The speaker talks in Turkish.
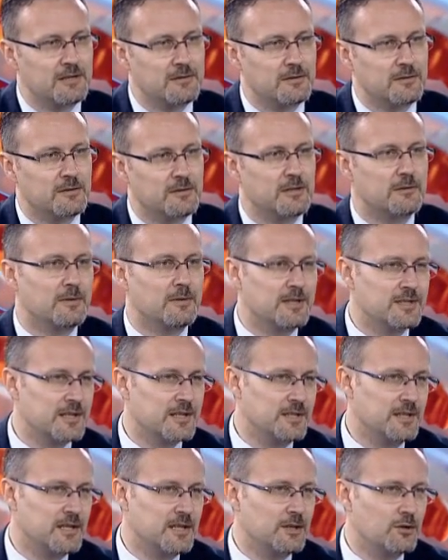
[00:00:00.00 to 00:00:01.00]
E, Mayıs
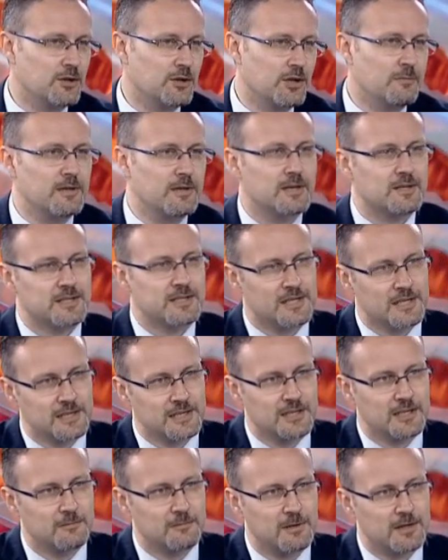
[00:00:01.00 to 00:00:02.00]
ayındakine göre bakarsak
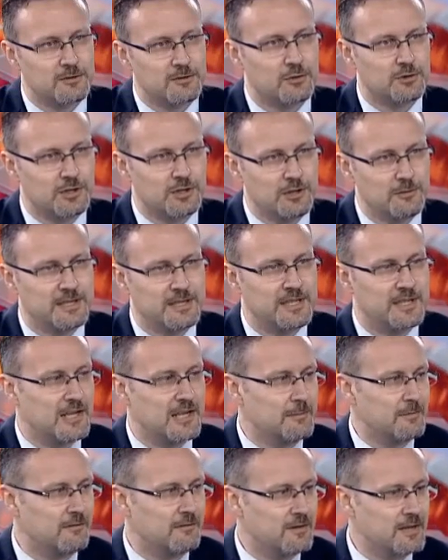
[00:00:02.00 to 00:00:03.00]
yıllık bazda orada da bir
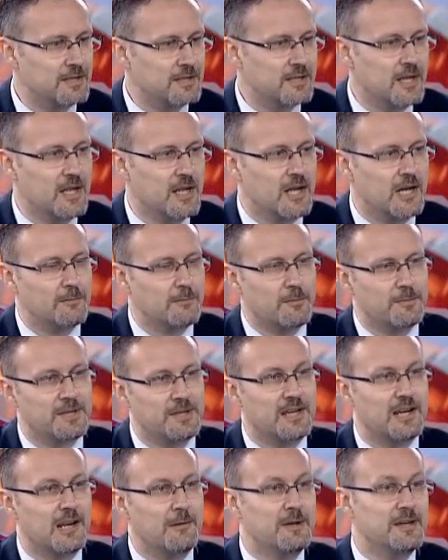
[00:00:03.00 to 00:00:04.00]
gerileme var. Ama, mesela
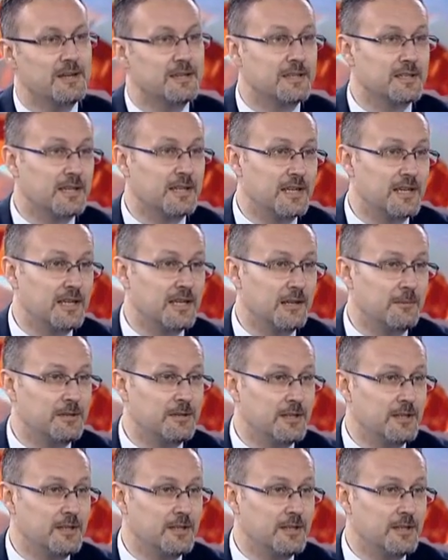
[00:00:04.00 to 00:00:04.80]
piyasa terminalde